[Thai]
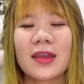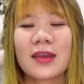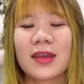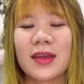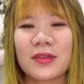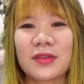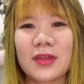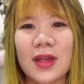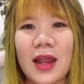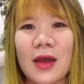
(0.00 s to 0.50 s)

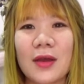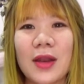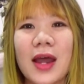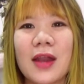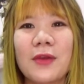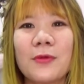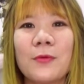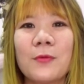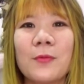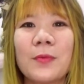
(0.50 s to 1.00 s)
เก็ตสาระน่า
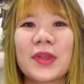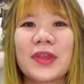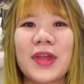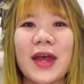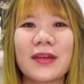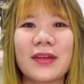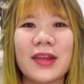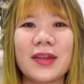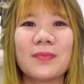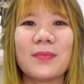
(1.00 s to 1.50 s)
รู้ภาษา
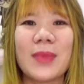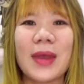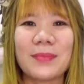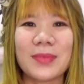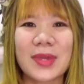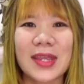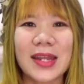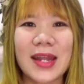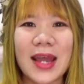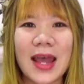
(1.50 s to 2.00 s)
อังกฤษแบบ
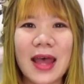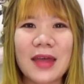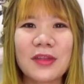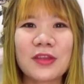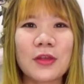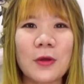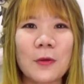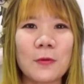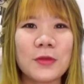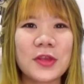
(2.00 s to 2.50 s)
นี้นะคะ
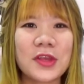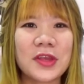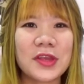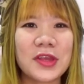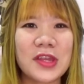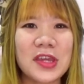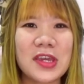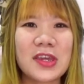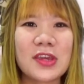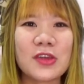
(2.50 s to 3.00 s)
so
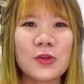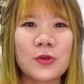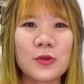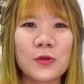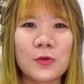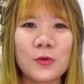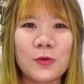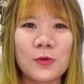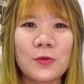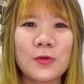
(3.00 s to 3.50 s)
see
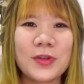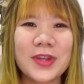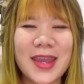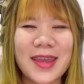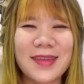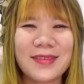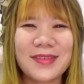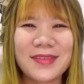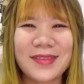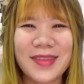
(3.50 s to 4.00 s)
you
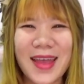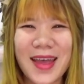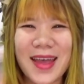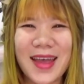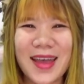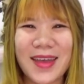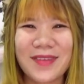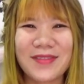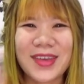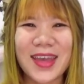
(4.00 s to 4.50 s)
next
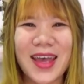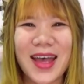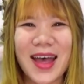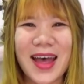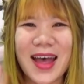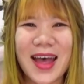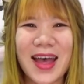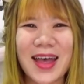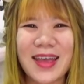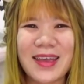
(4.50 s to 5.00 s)
time
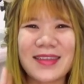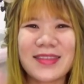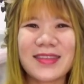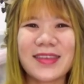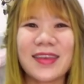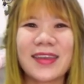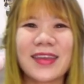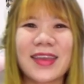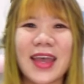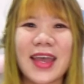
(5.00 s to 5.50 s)
ค่ะเจ
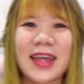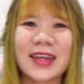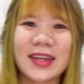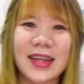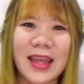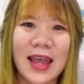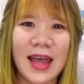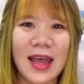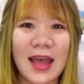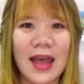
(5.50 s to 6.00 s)
อกัน
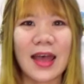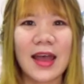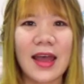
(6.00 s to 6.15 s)
ค่ะ